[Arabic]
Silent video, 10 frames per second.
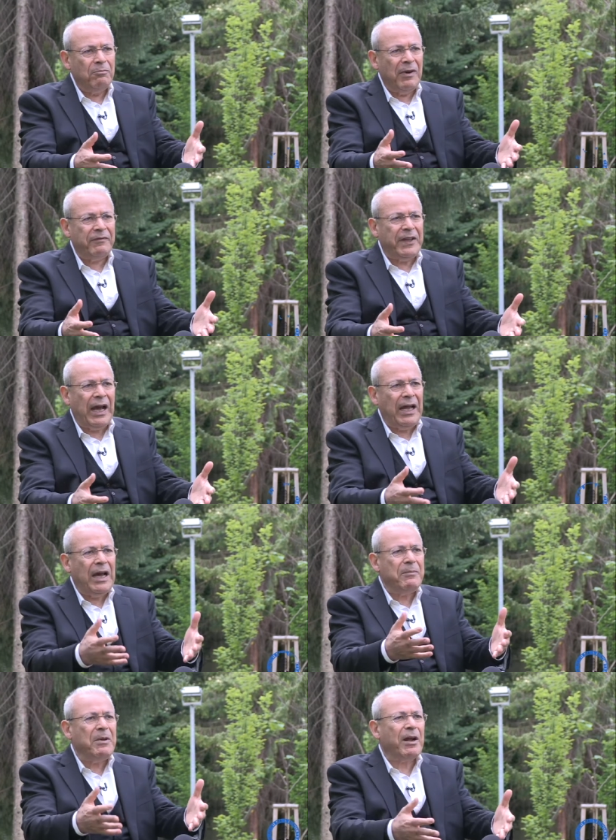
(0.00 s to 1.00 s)
ما في
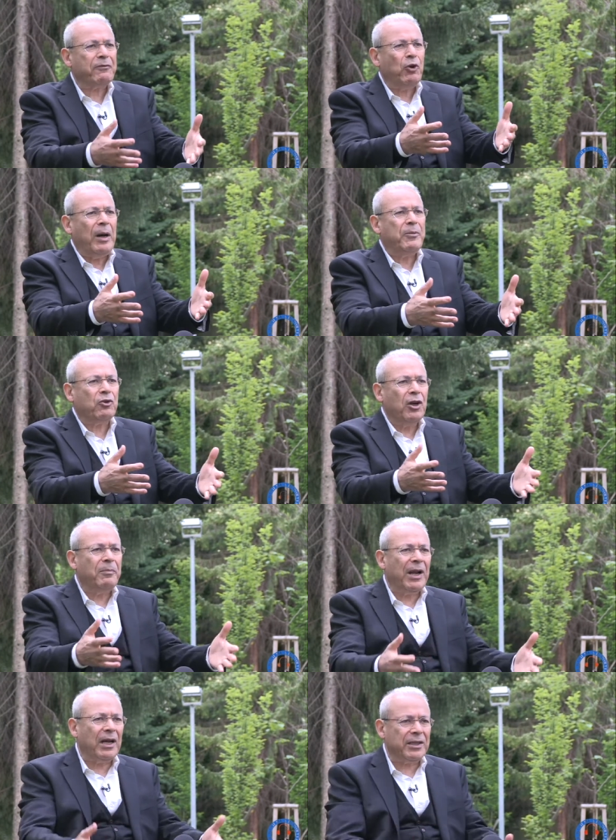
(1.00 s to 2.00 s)
الاعلام المرفوعه
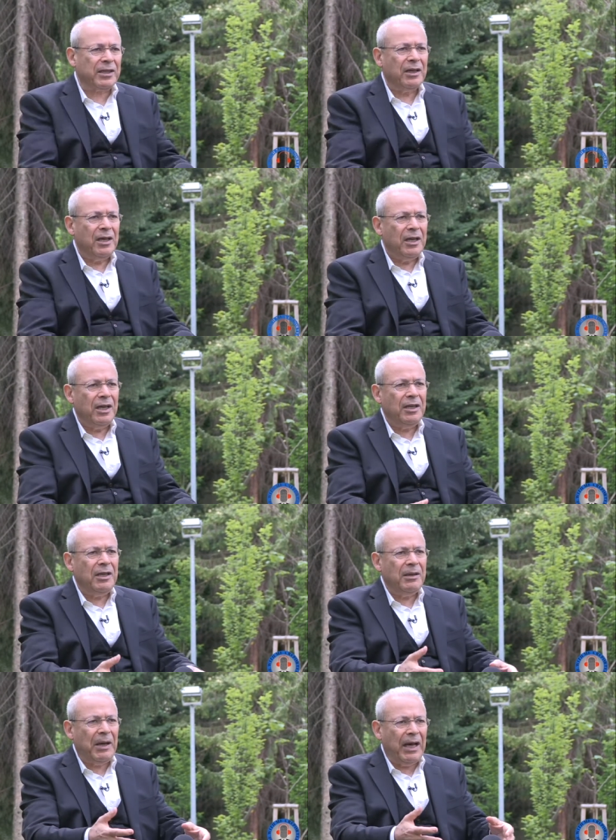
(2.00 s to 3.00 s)
بكل مناطق
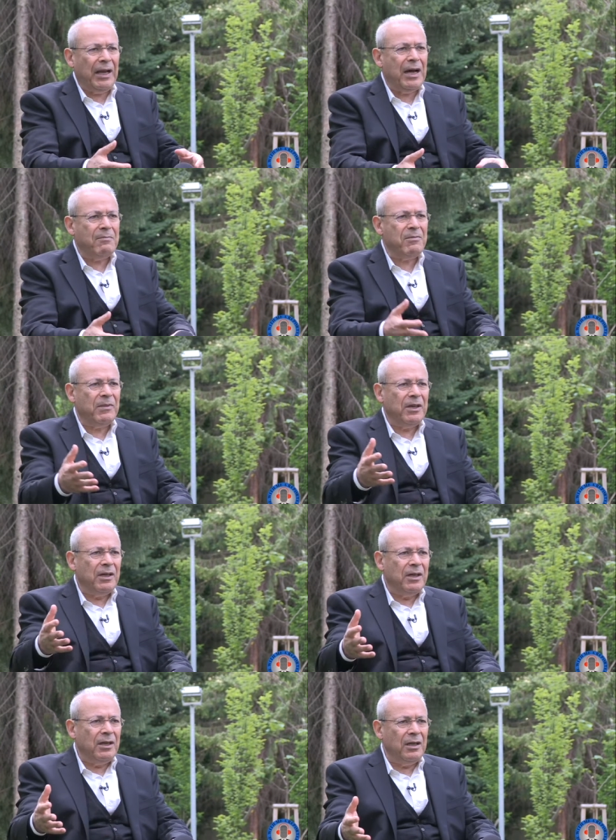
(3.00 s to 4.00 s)
هي اعلام
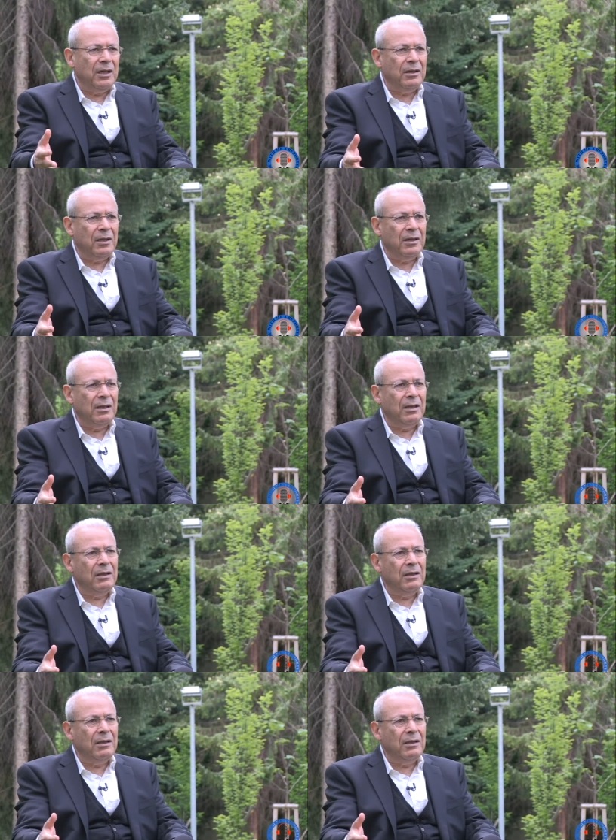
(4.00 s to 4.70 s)
آه،